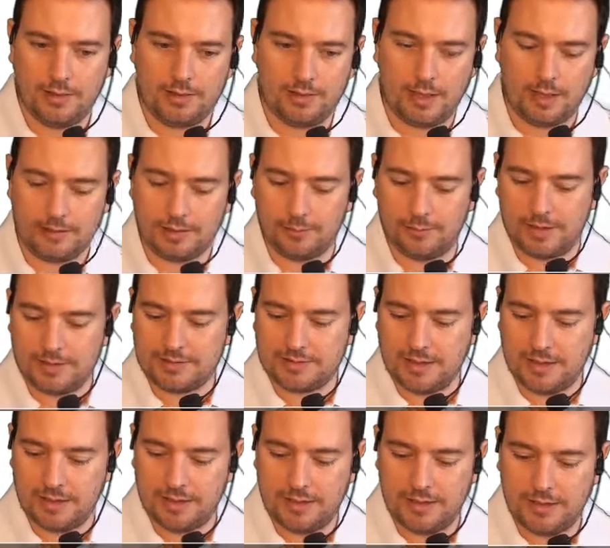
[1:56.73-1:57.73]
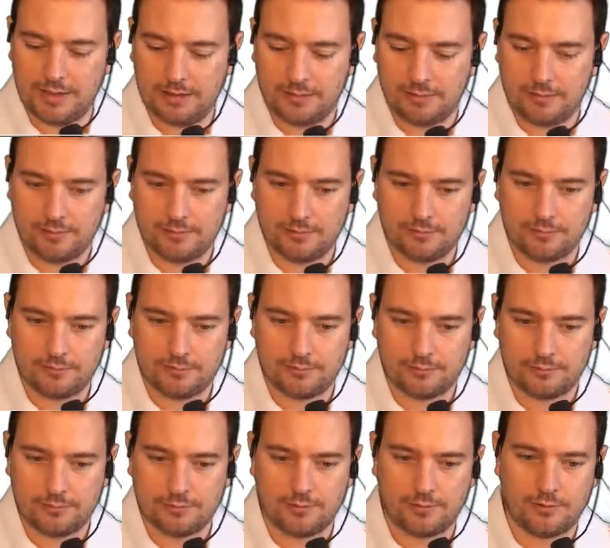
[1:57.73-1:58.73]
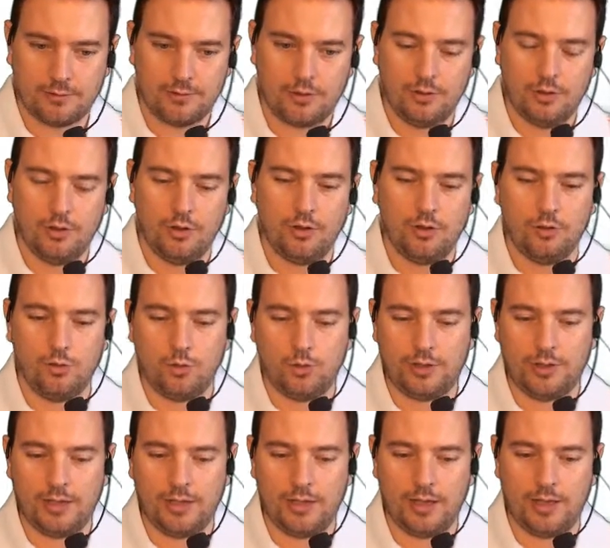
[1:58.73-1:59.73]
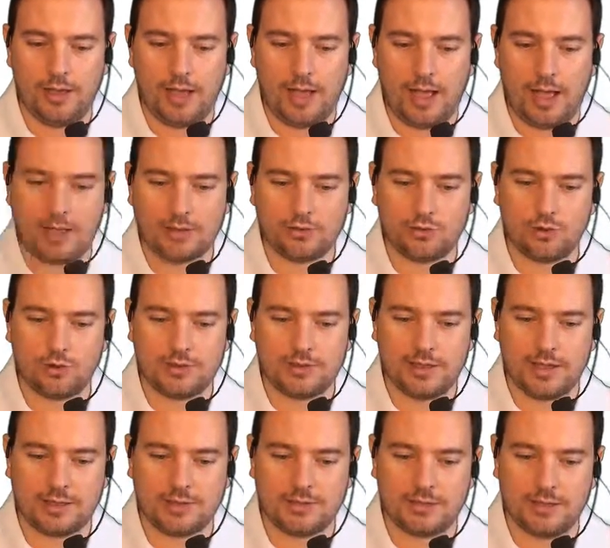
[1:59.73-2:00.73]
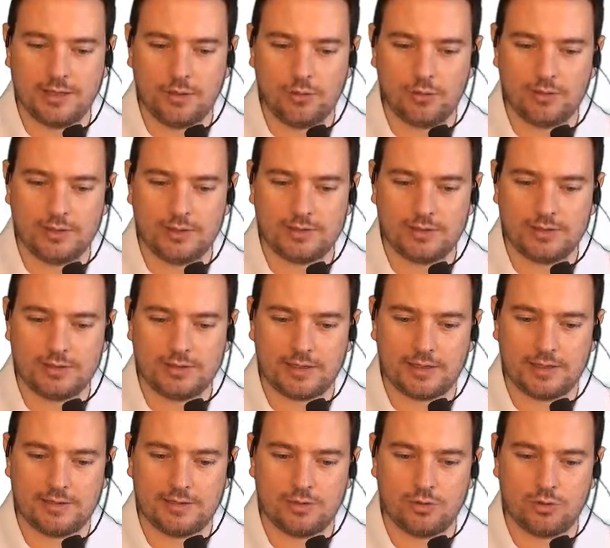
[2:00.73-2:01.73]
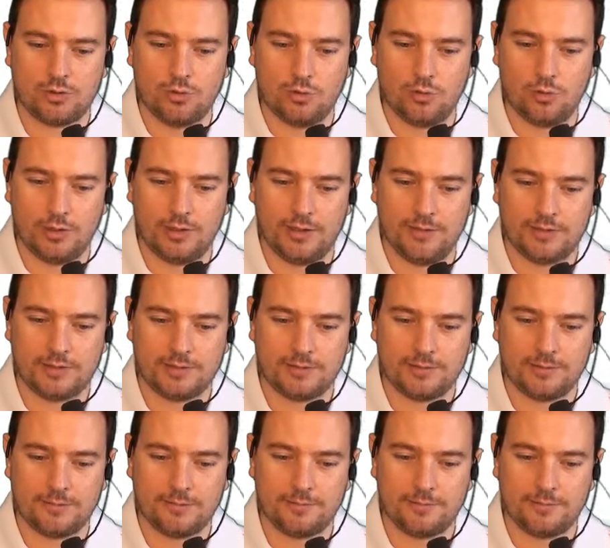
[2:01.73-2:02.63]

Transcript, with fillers: nada mais seria do que a associação desses resistores